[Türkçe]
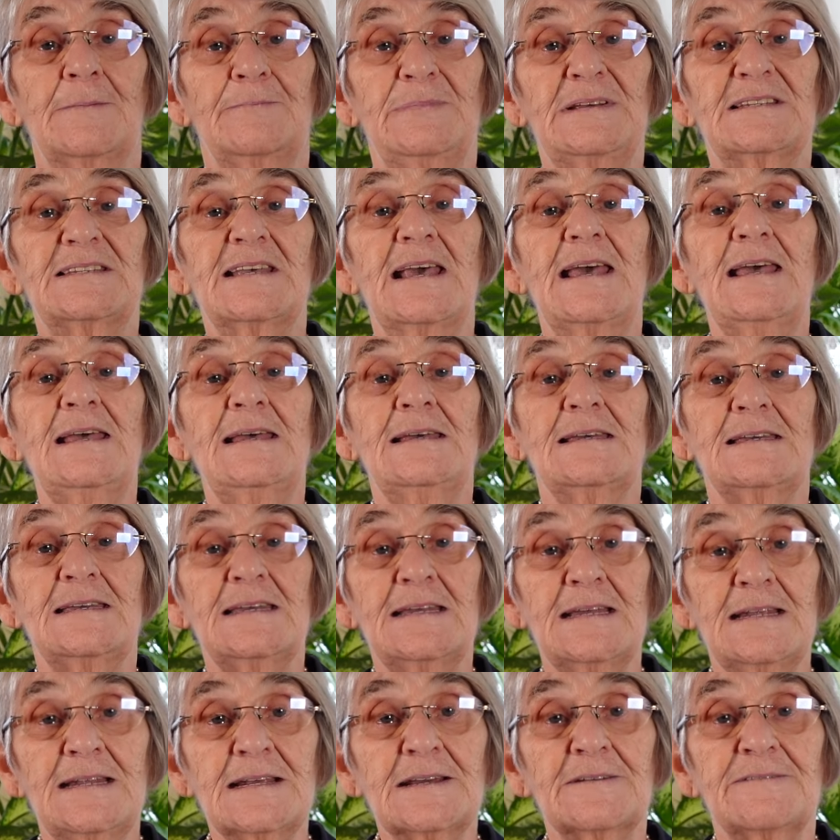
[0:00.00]
Bize
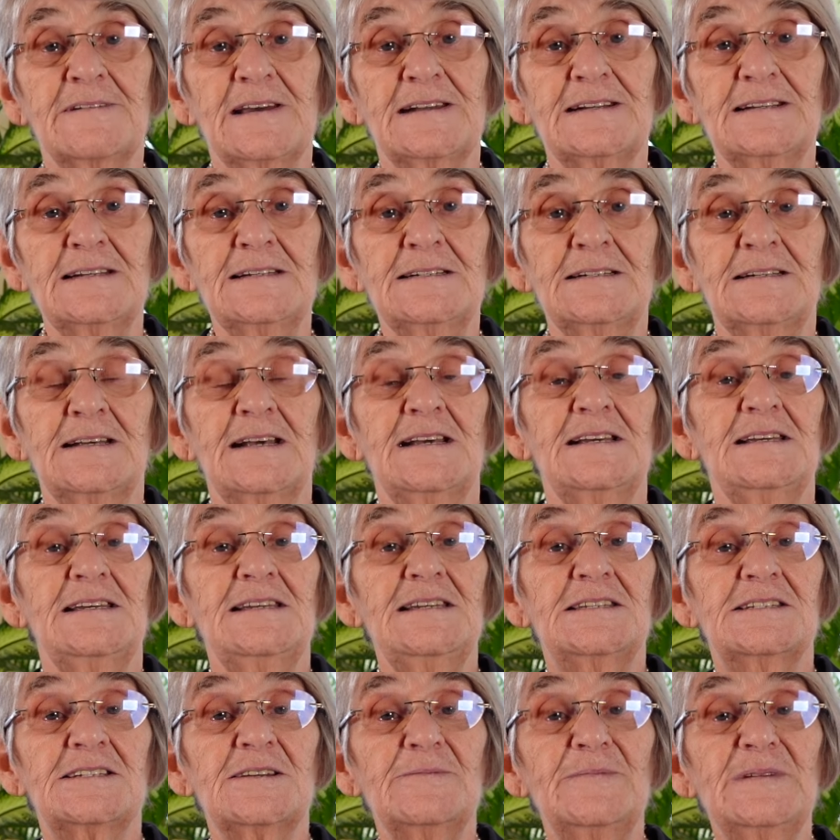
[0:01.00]
iyilik verir.
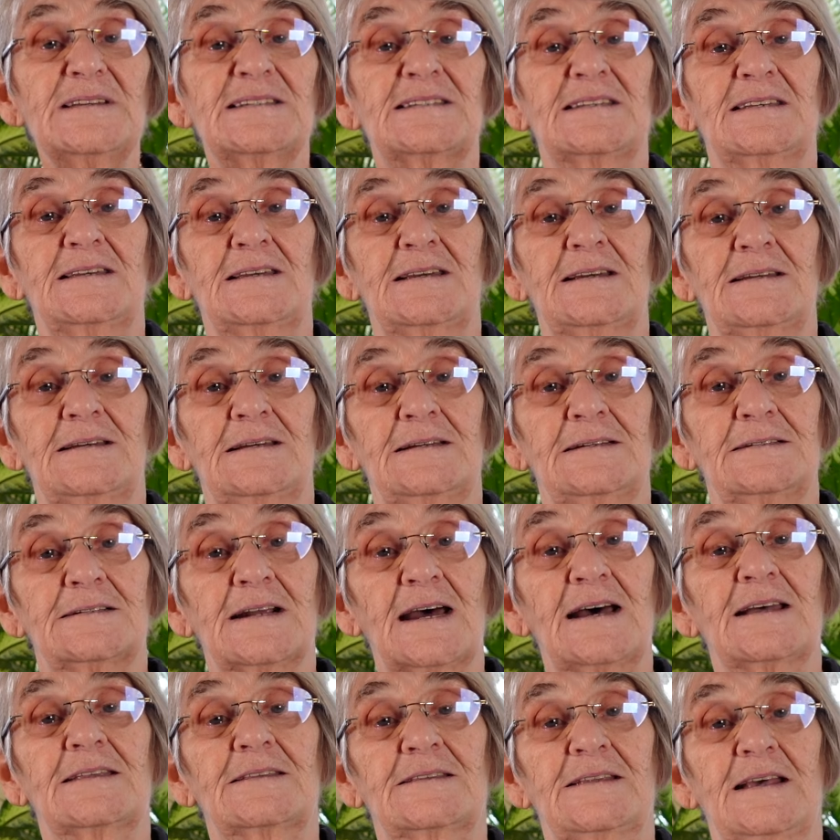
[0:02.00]
İçimiz
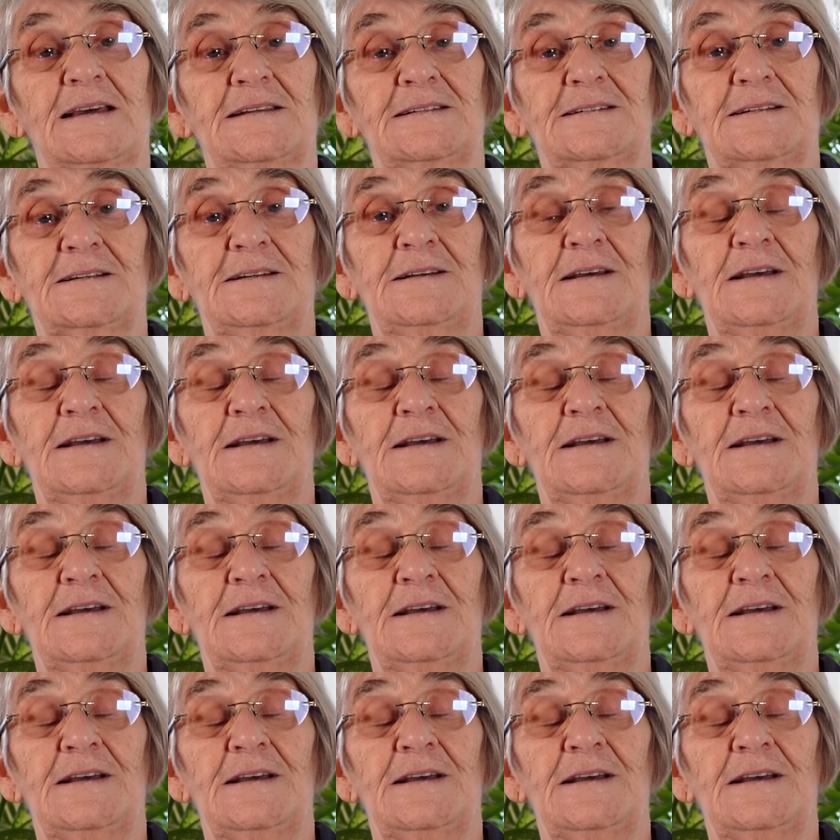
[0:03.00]
rahatlar.